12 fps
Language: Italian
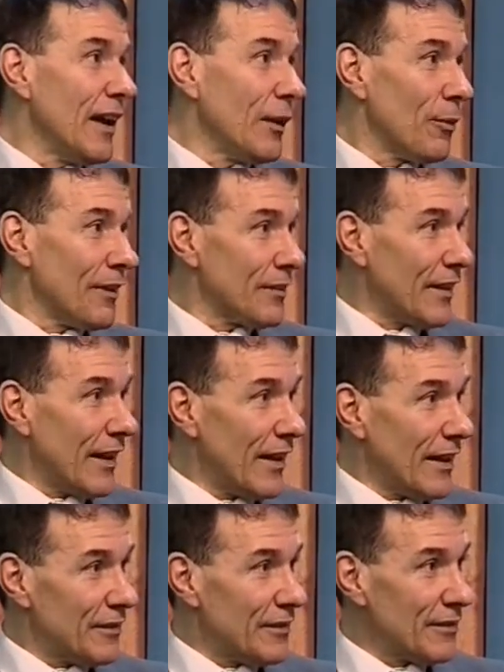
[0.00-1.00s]
a
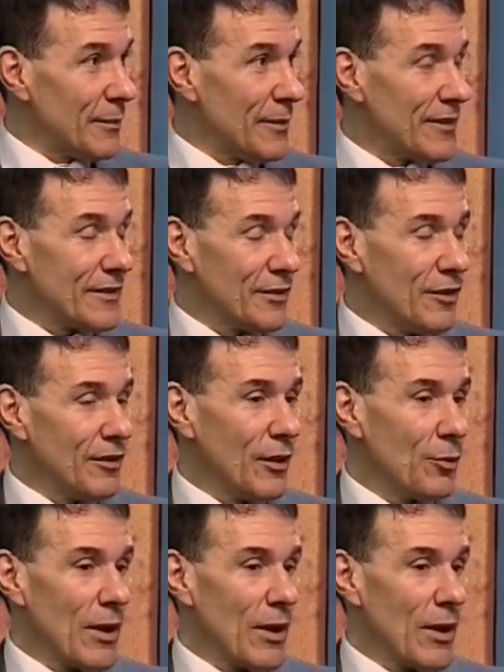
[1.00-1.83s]
questa sistemazione,